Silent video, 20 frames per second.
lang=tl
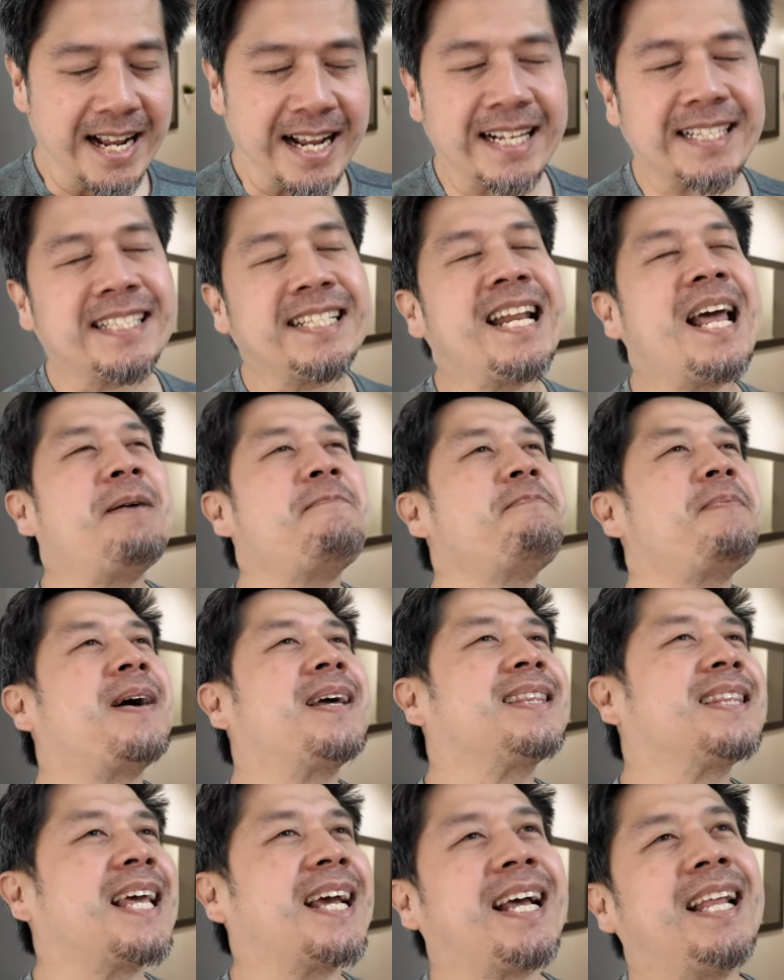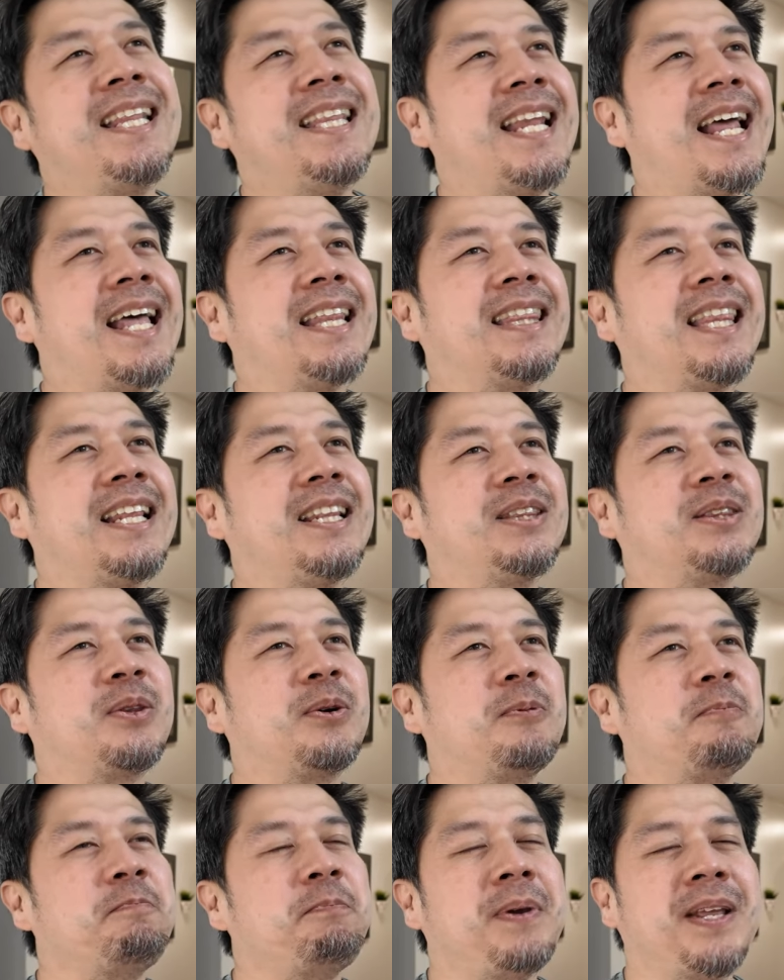Kasi napakatagal natin
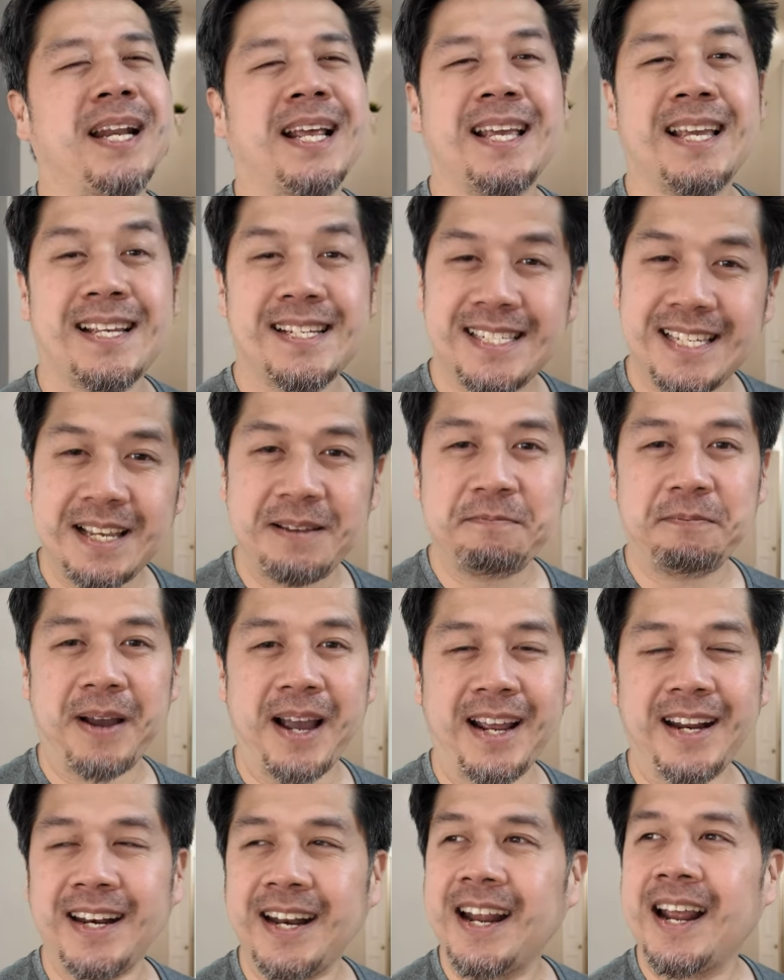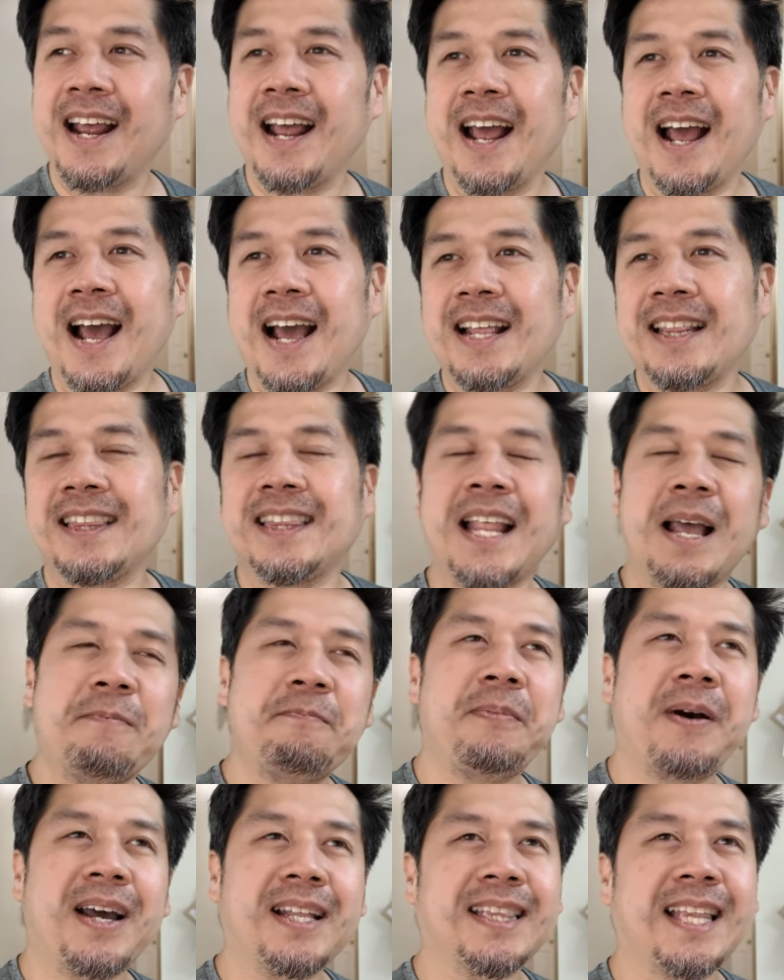tong pinag-isipan at
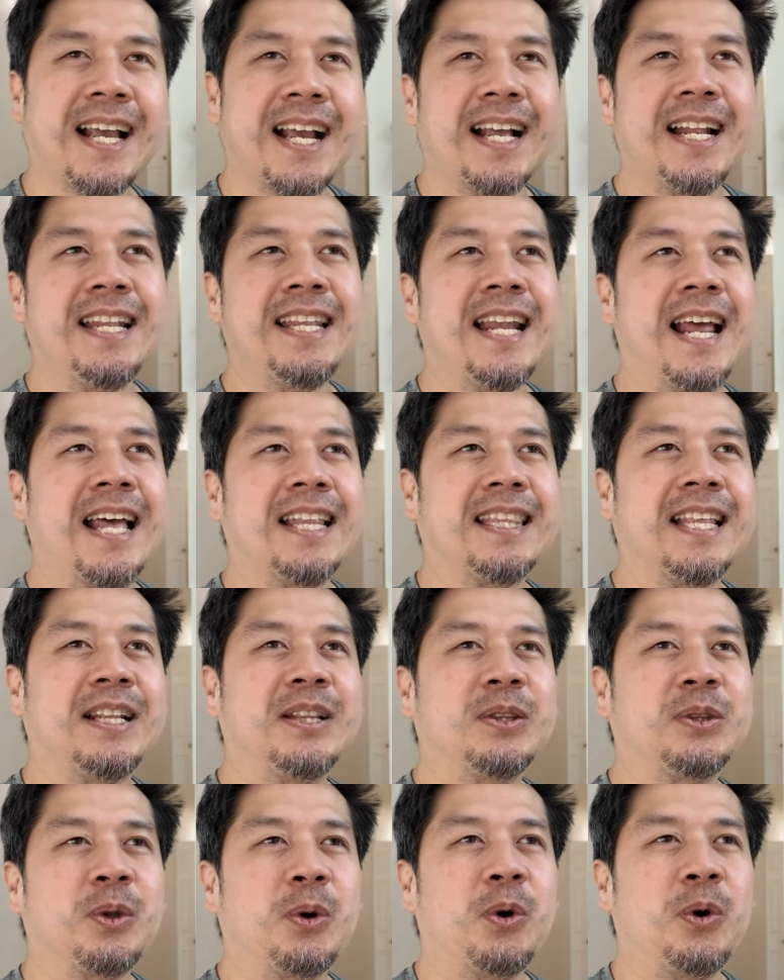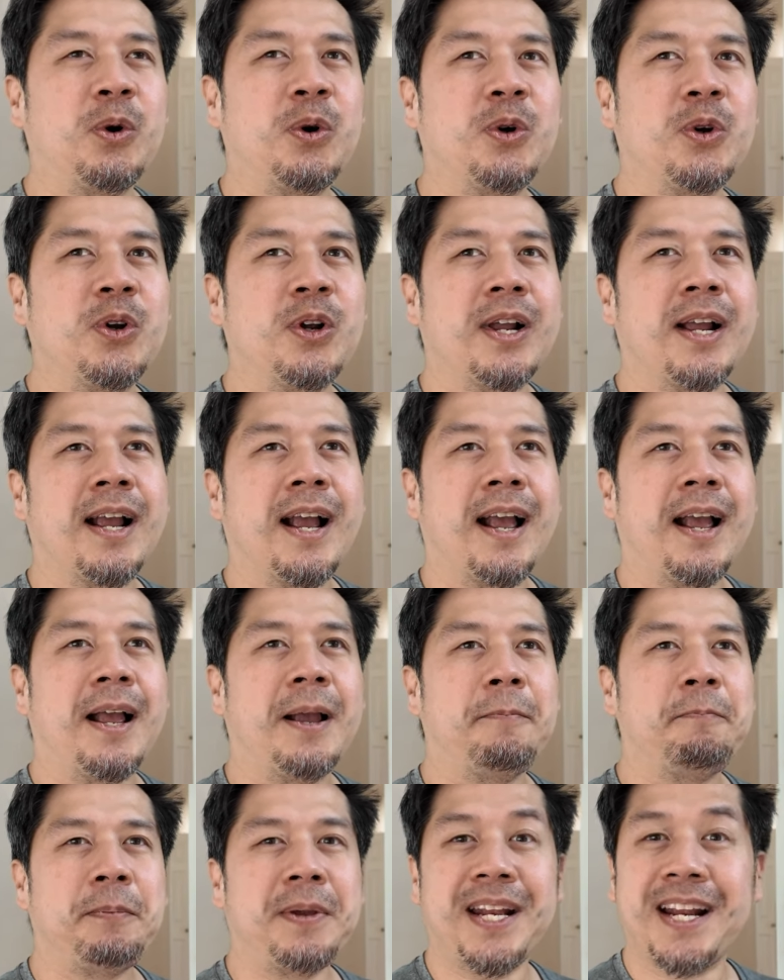napakatagal natin tong
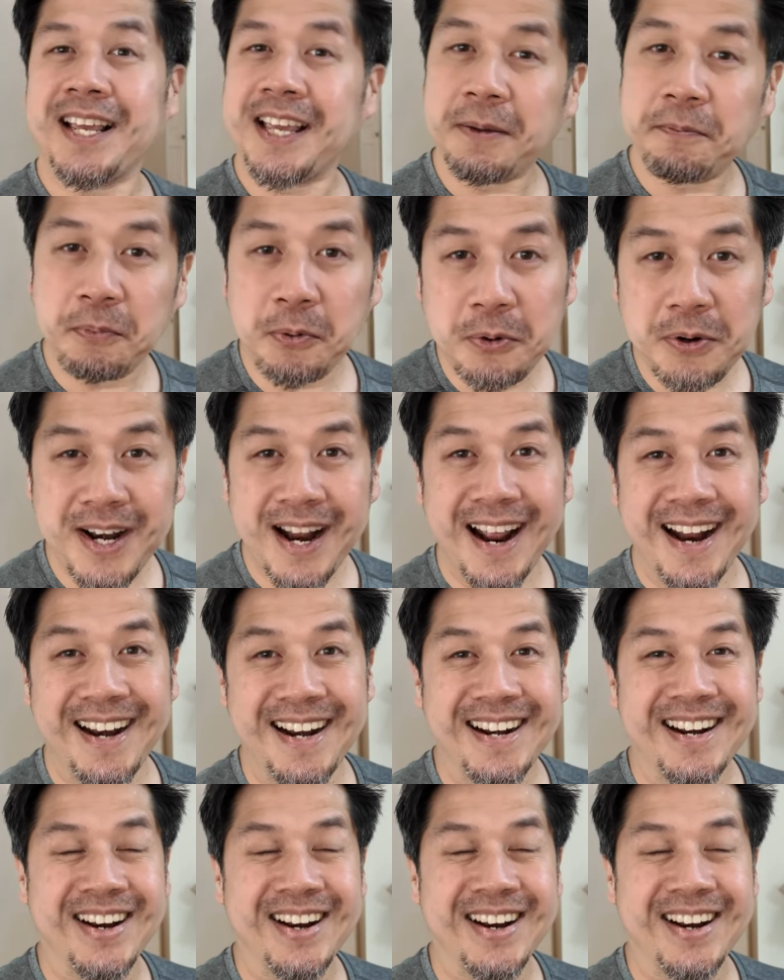pinag-ipunan,